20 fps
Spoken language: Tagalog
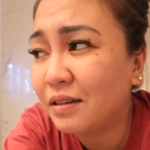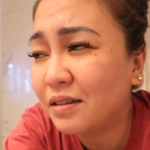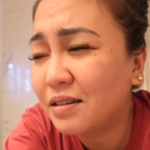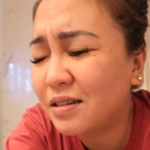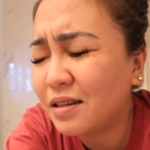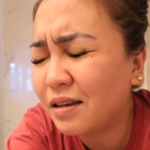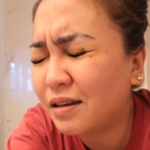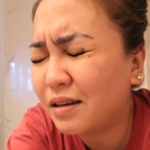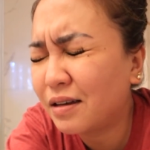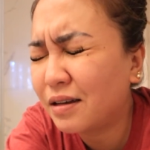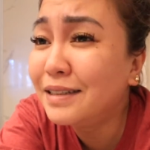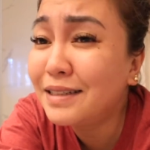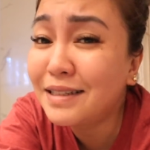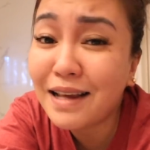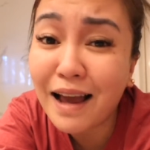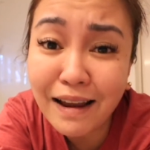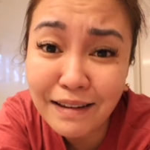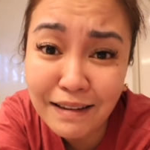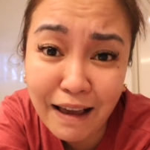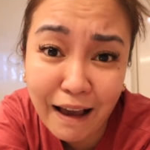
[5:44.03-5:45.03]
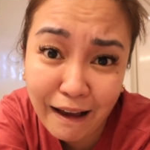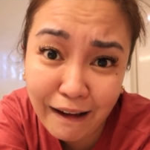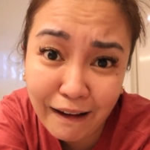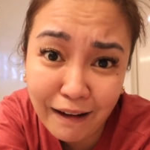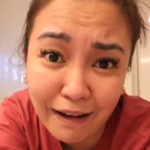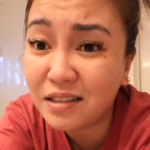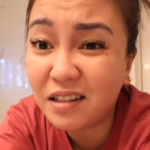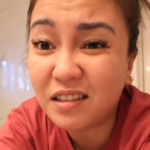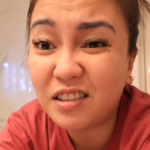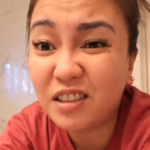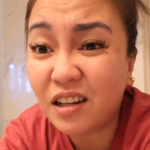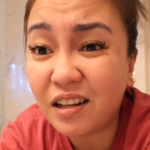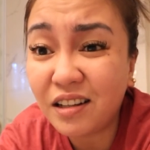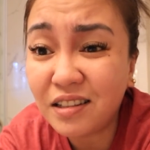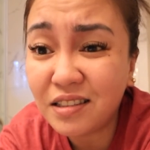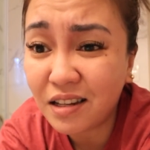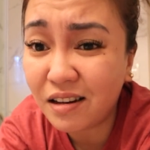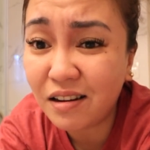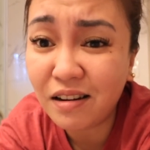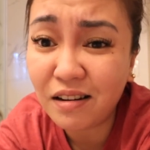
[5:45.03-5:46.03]
Kasi nga, sayang! At saka
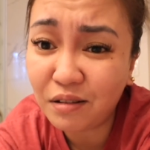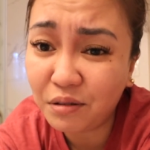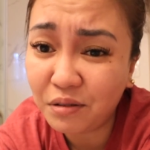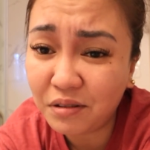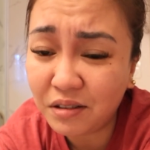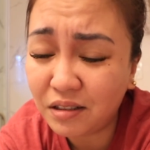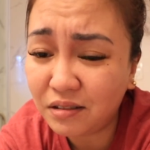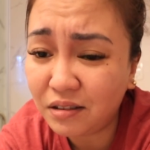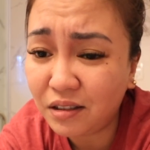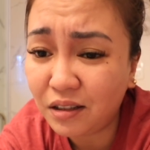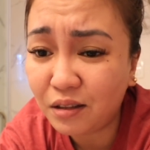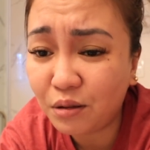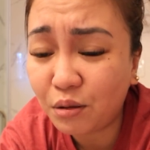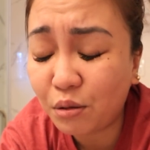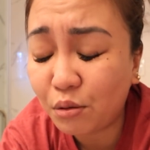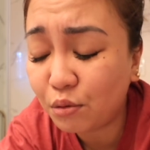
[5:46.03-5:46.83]
isa na lang yun nandito